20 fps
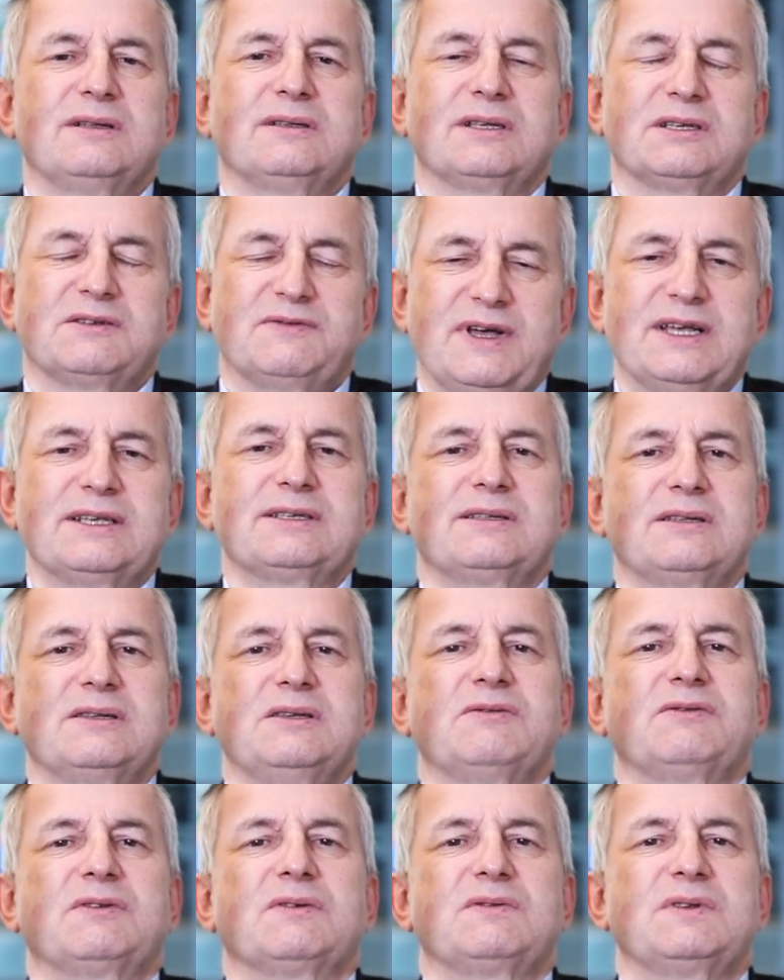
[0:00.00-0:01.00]
Das Fasten
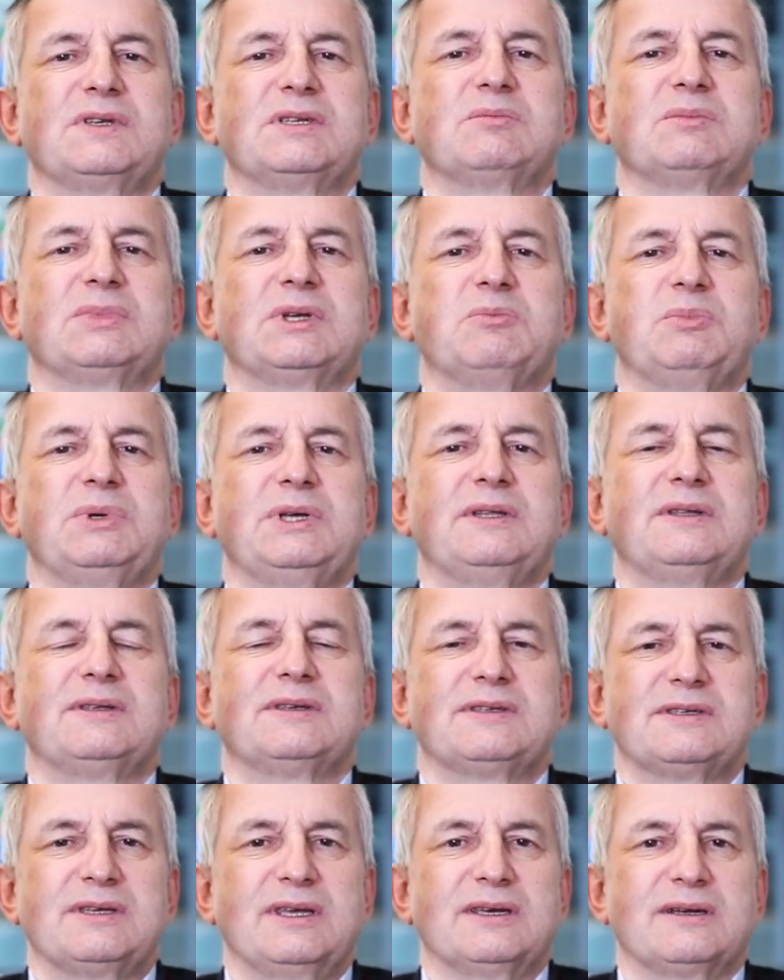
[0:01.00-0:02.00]
hilft auf diesem
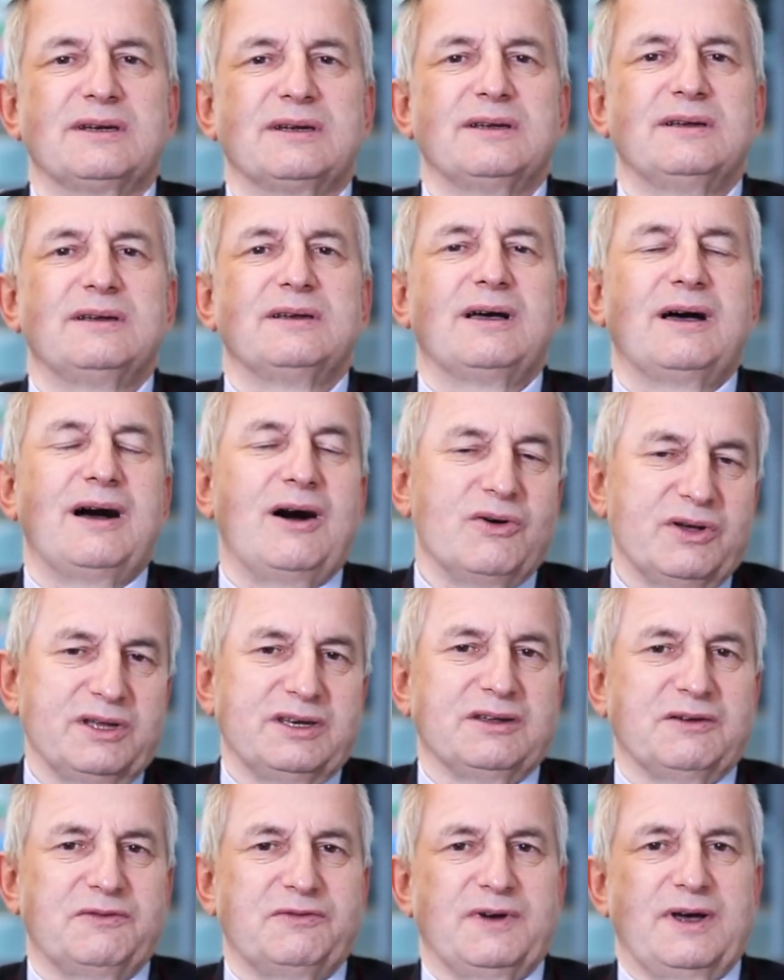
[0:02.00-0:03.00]
Gebiet sehr, auch
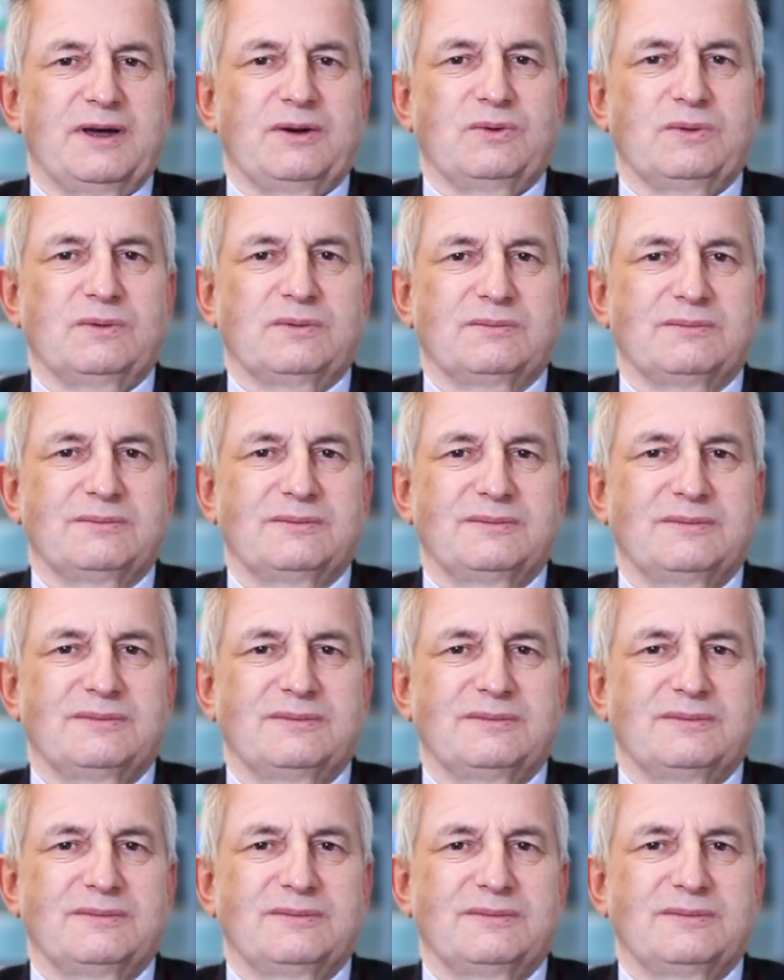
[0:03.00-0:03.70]
in Erfahrung.